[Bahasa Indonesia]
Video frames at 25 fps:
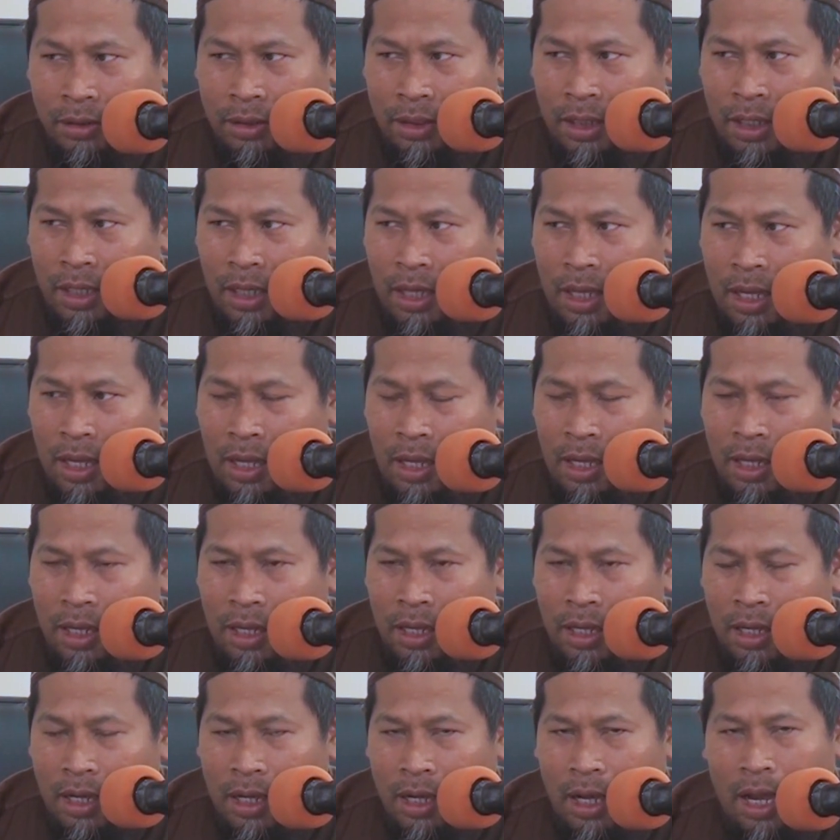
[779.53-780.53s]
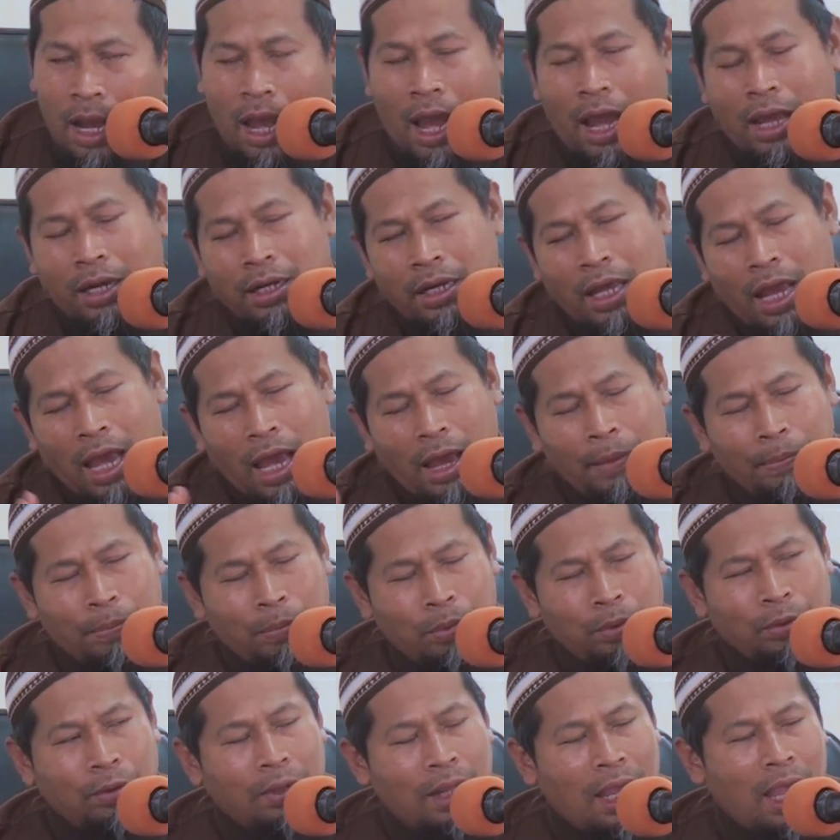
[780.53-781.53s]
Ya, nggak ada
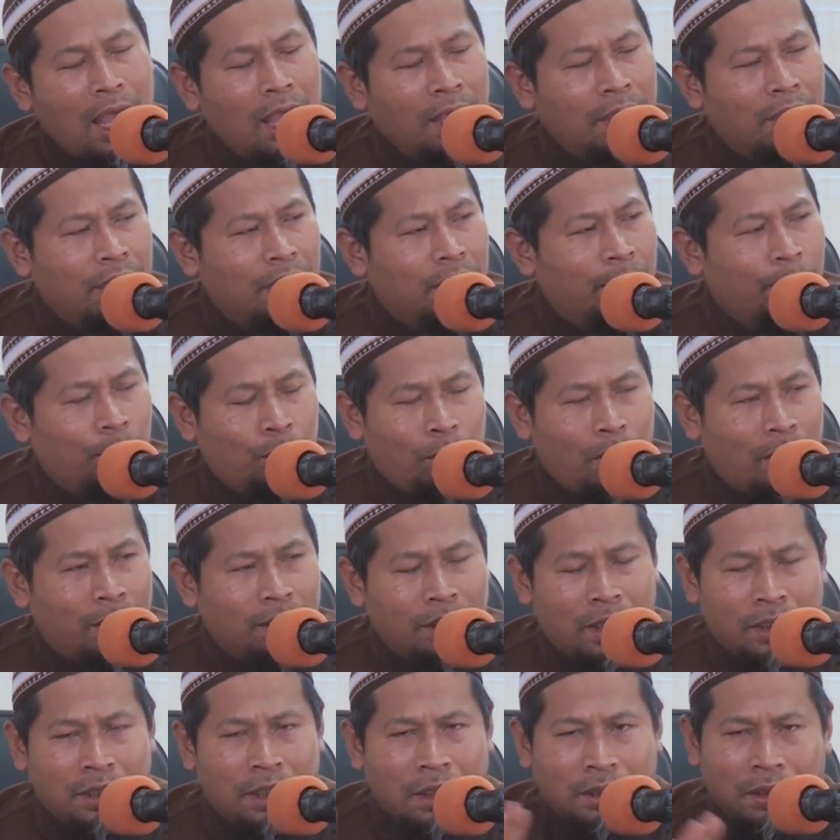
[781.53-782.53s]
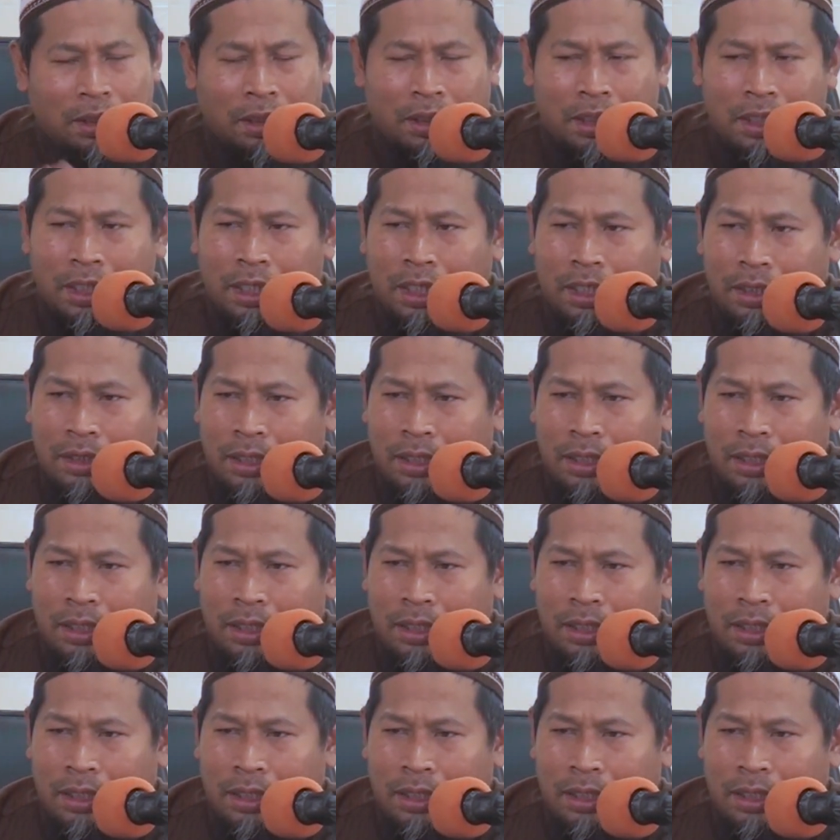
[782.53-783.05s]
ampun lagi nih banyaknya segini